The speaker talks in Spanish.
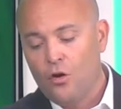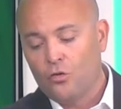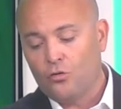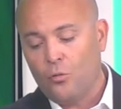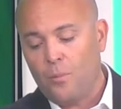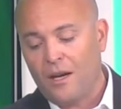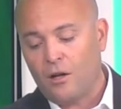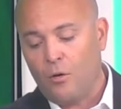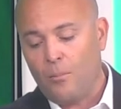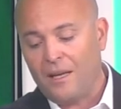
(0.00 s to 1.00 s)
súper
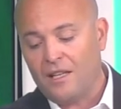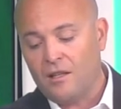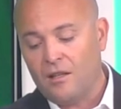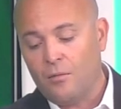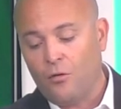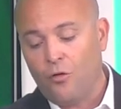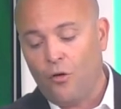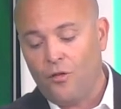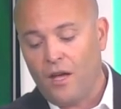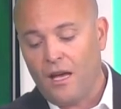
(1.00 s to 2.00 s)
competitivo
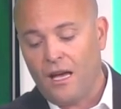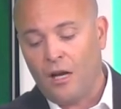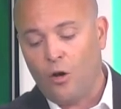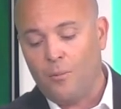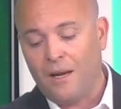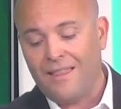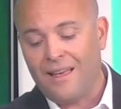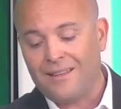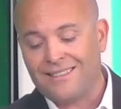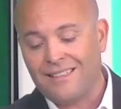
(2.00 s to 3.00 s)
donde el hombre
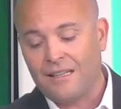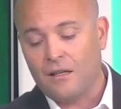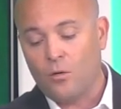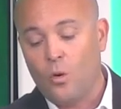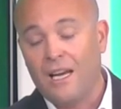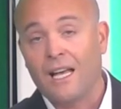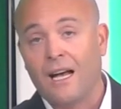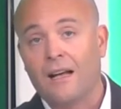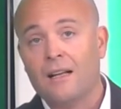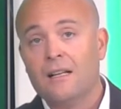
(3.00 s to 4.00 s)
debe ser William.
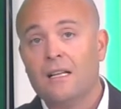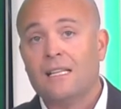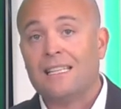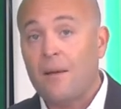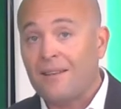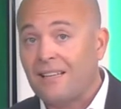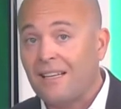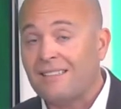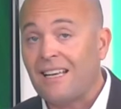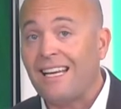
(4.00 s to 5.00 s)
Debe ser
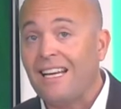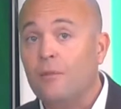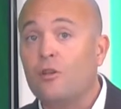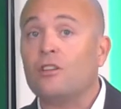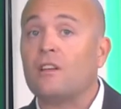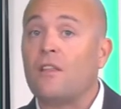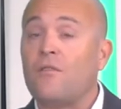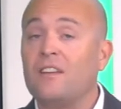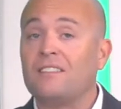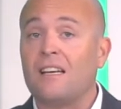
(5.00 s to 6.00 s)
ese equilibrio entre
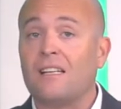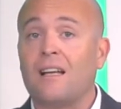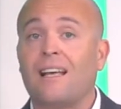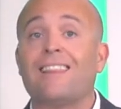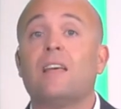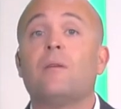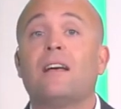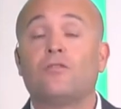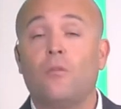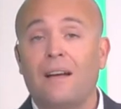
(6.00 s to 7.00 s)
defensa y ataque, debe
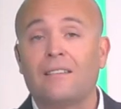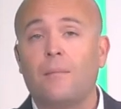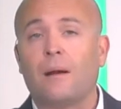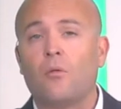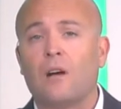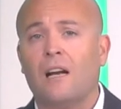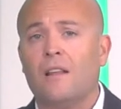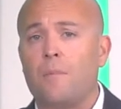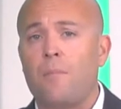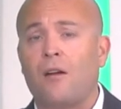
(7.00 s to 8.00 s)
asomarse para buscar el
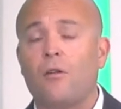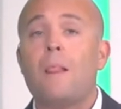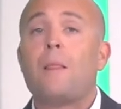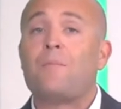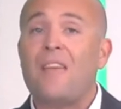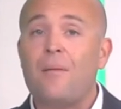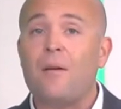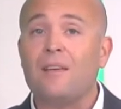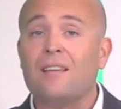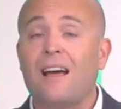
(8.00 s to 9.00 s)
disparo, debe
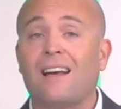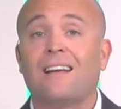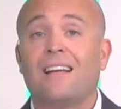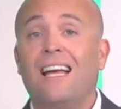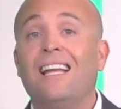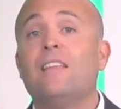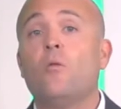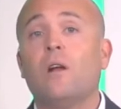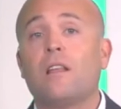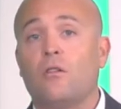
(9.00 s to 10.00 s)
evitar el ida y
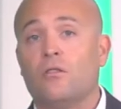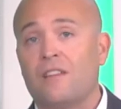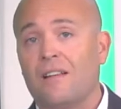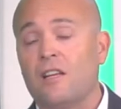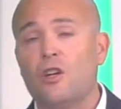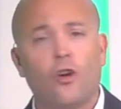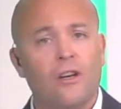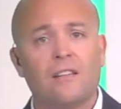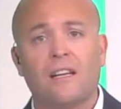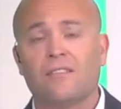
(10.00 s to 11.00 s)
vuelta constante. No nos
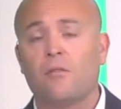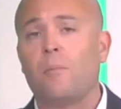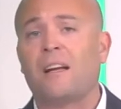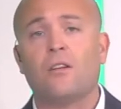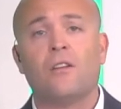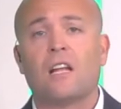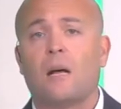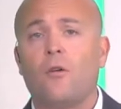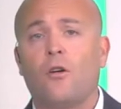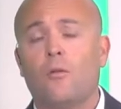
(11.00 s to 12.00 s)
interesa un partido de
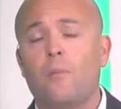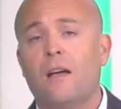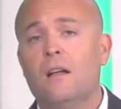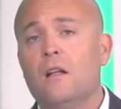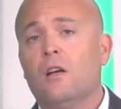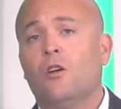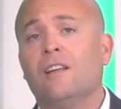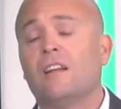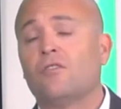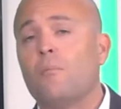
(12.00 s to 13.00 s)
intercambio de golpes, nos
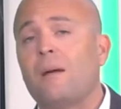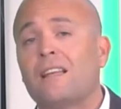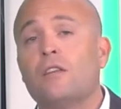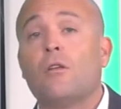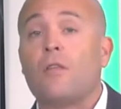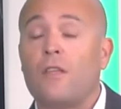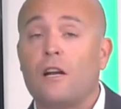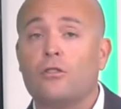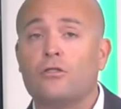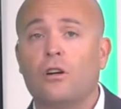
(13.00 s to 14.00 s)
interesa un partido desde el
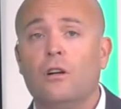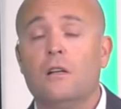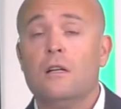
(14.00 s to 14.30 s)
control.